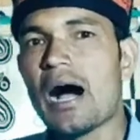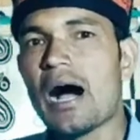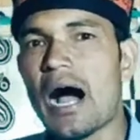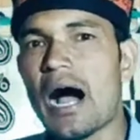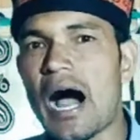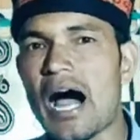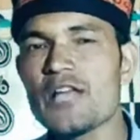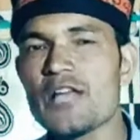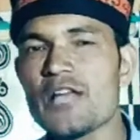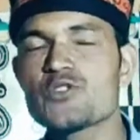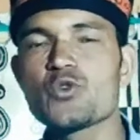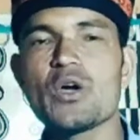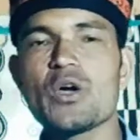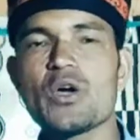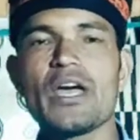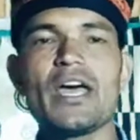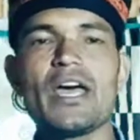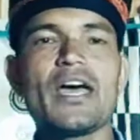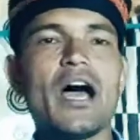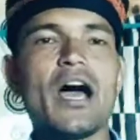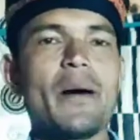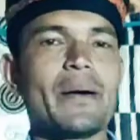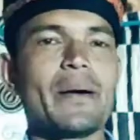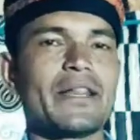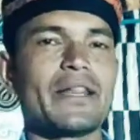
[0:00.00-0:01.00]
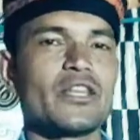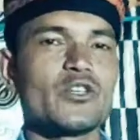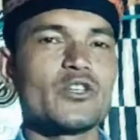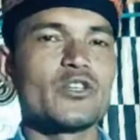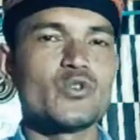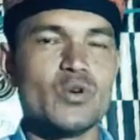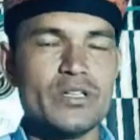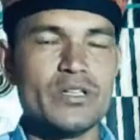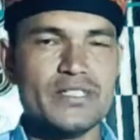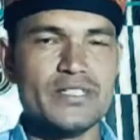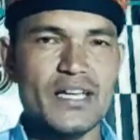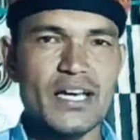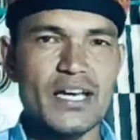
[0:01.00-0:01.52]
आज जो है हमारे देश को
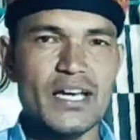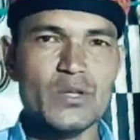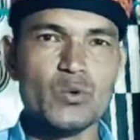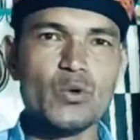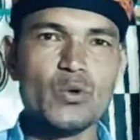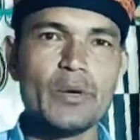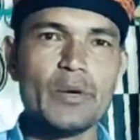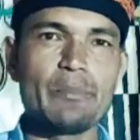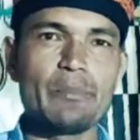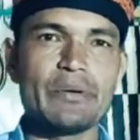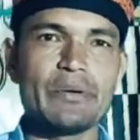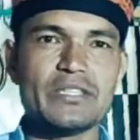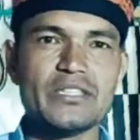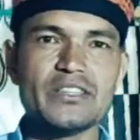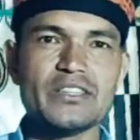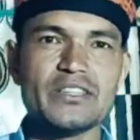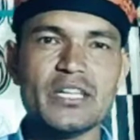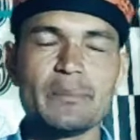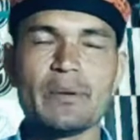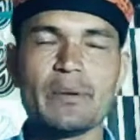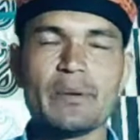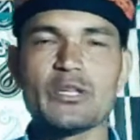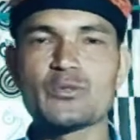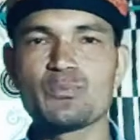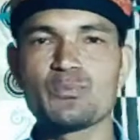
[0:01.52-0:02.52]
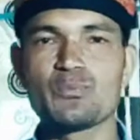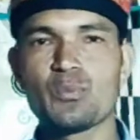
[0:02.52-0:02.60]
आजाद हुए पचहत्तर वर्ष